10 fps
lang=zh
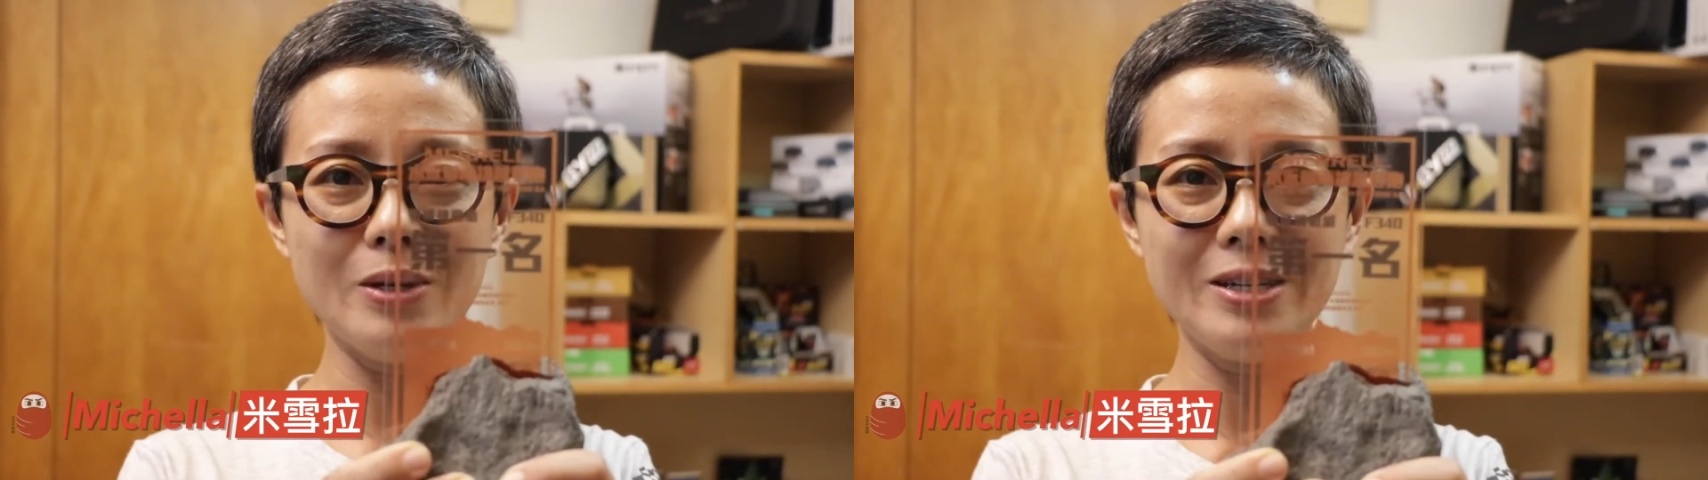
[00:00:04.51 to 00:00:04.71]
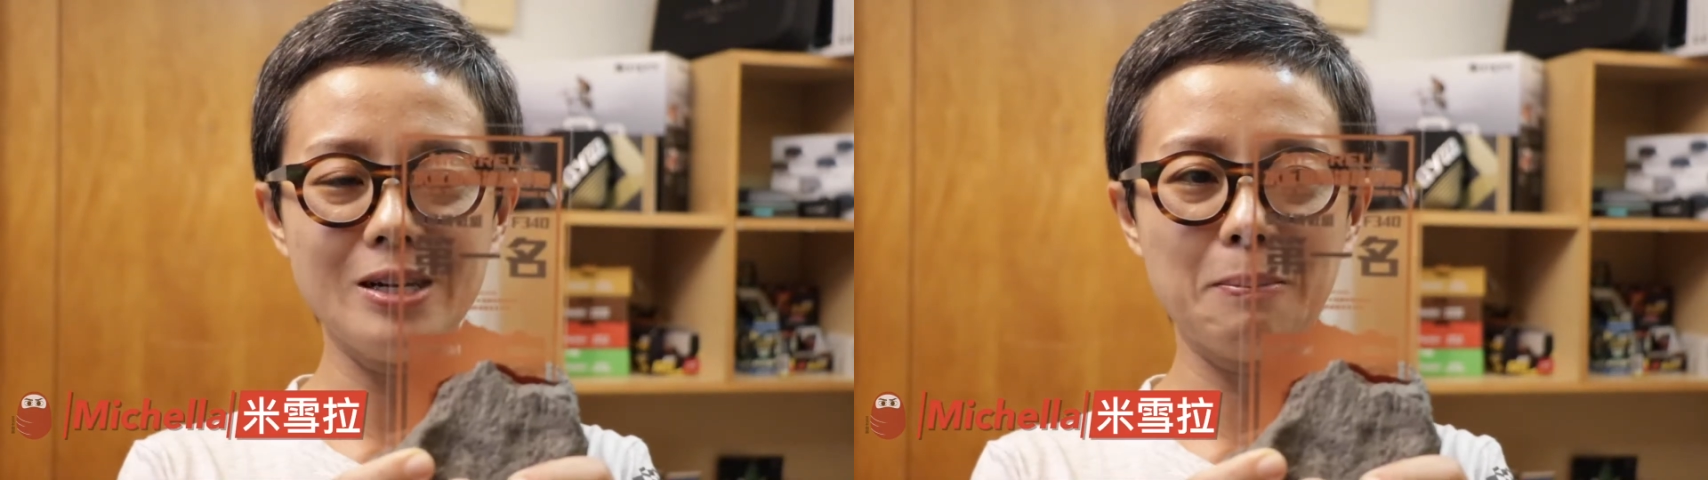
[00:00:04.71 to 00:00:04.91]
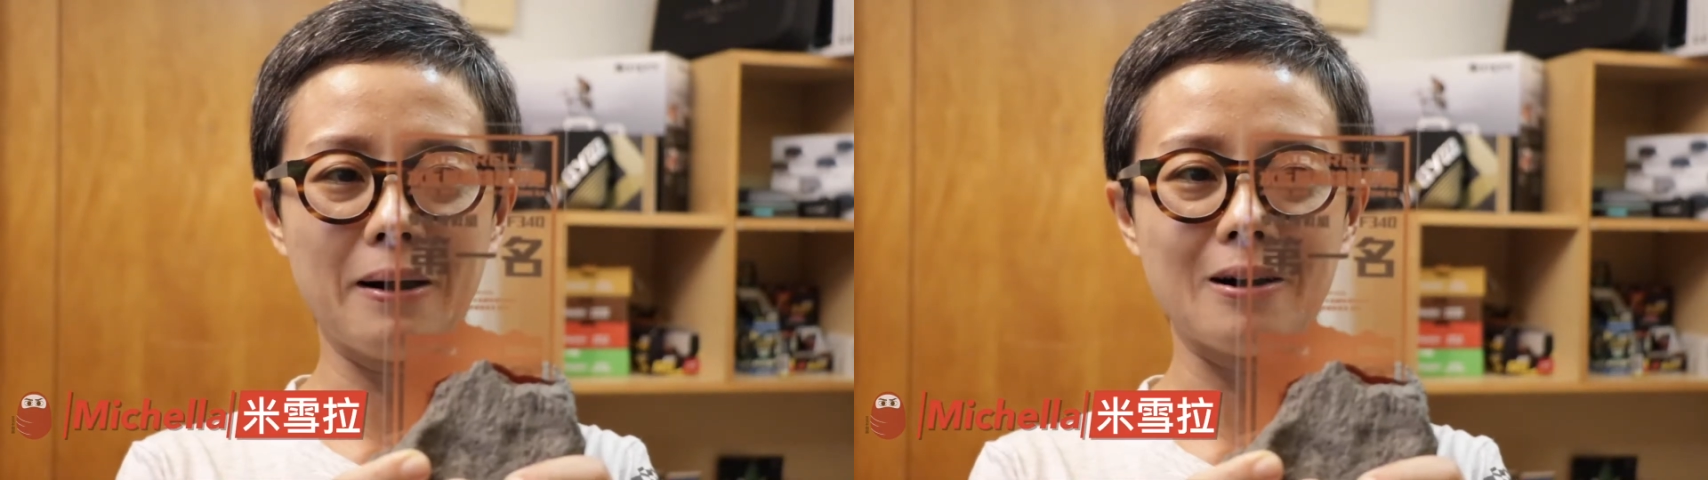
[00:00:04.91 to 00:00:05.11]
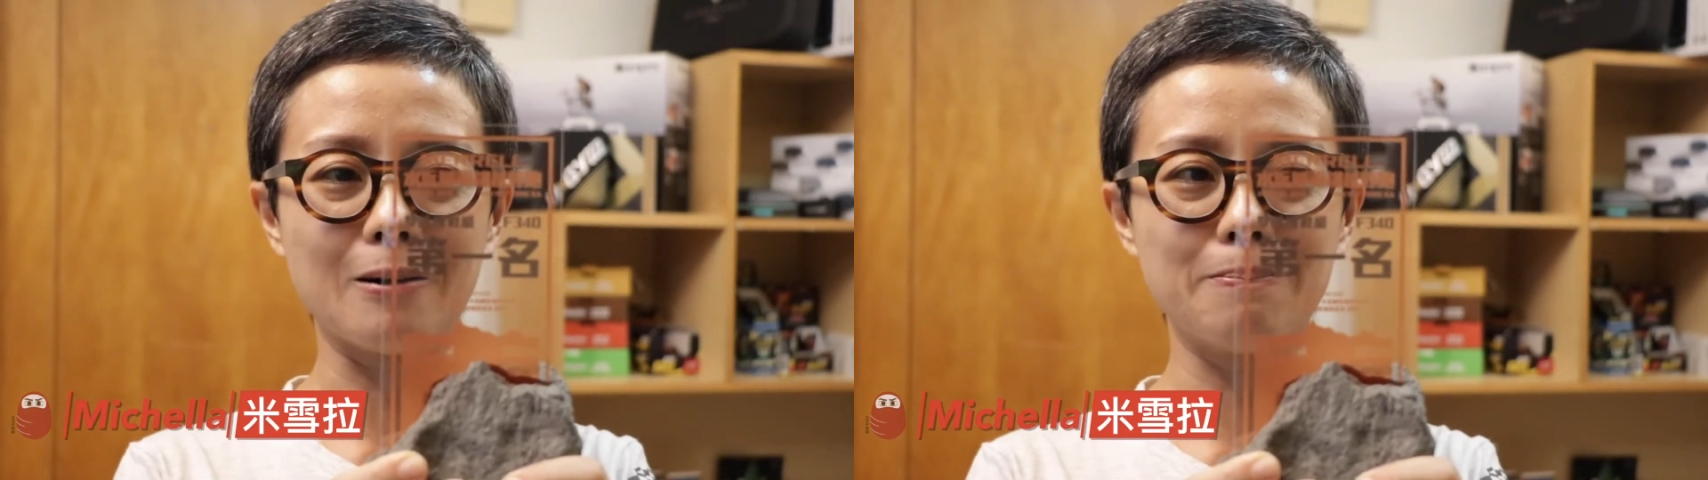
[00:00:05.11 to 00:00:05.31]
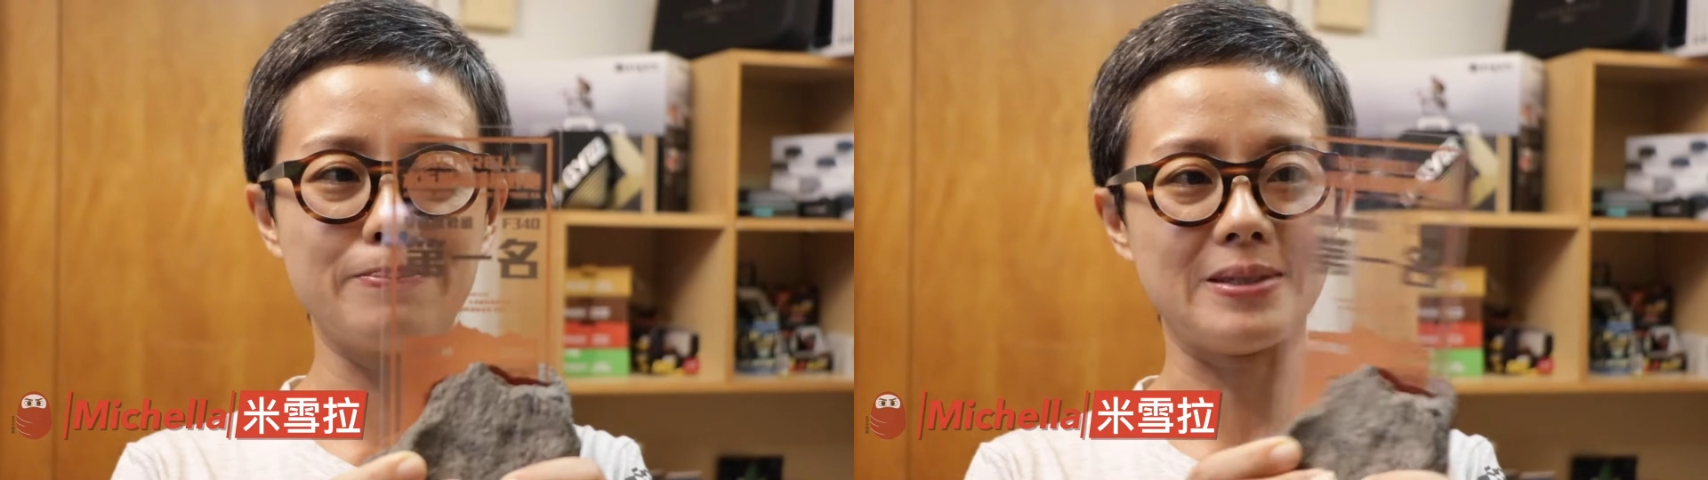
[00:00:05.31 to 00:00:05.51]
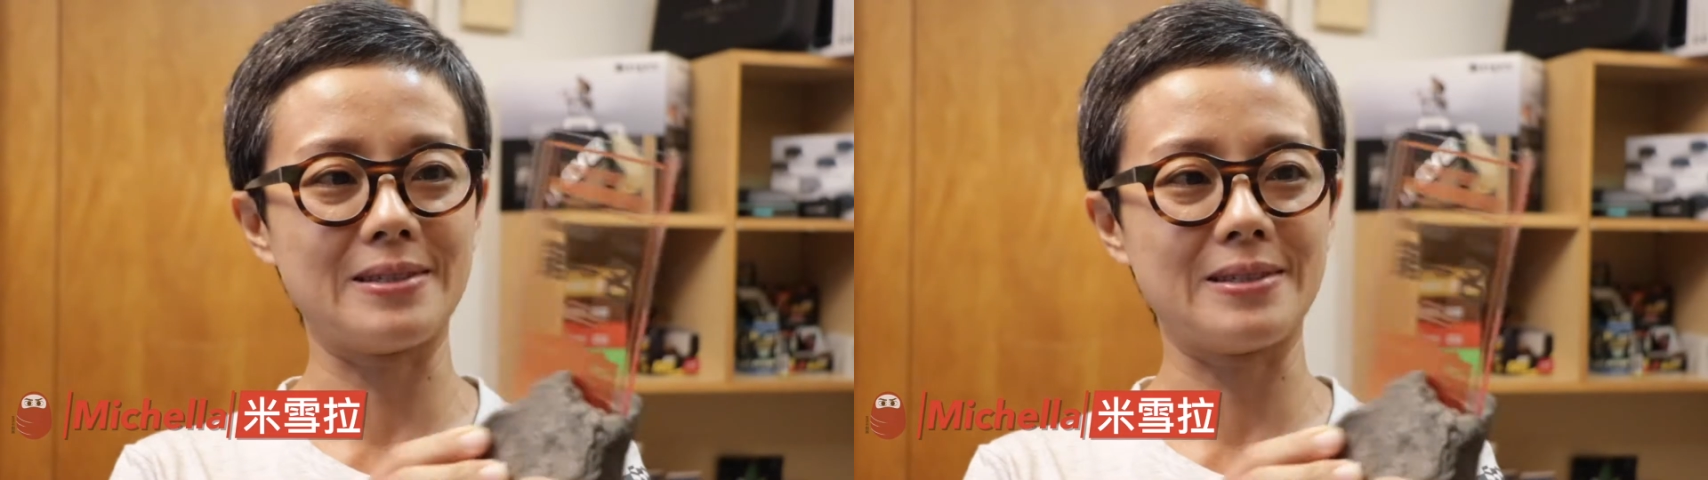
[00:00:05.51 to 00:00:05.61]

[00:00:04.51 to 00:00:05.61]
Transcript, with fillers: 越野跑比